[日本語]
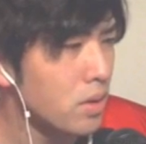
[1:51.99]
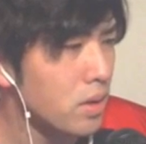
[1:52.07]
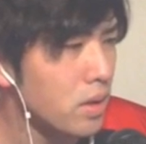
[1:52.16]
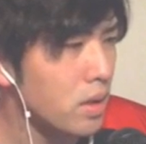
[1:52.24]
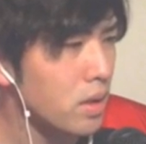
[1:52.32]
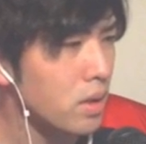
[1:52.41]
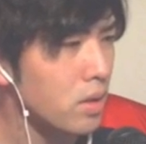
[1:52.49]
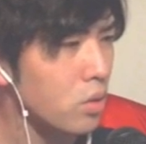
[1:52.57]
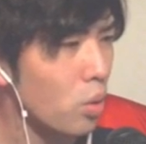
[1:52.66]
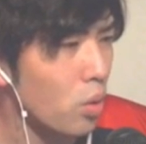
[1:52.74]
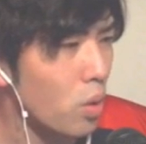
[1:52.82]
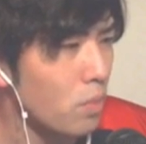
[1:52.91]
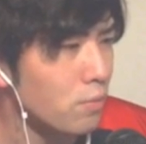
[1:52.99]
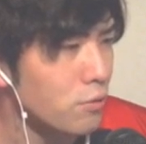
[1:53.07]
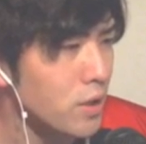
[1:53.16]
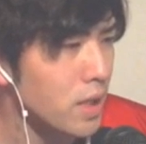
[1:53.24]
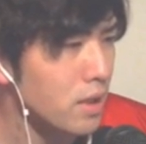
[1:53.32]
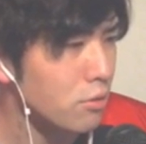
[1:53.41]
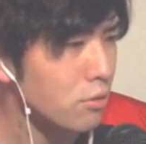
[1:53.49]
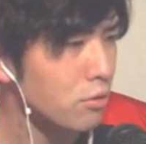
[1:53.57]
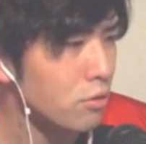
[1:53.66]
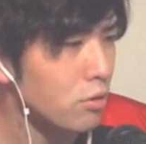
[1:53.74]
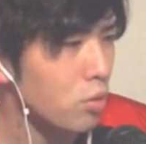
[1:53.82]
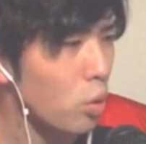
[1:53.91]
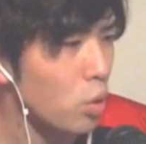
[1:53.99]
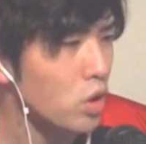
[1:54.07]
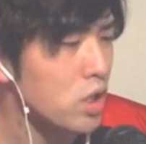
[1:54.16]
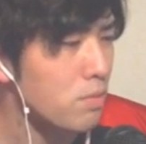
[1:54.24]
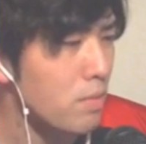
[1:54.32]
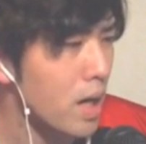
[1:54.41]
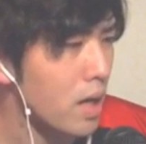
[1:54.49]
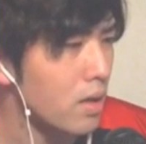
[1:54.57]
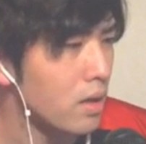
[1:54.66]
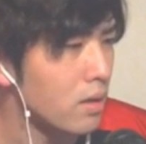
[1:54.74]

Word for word: で、えー、ドロブニャク、小島。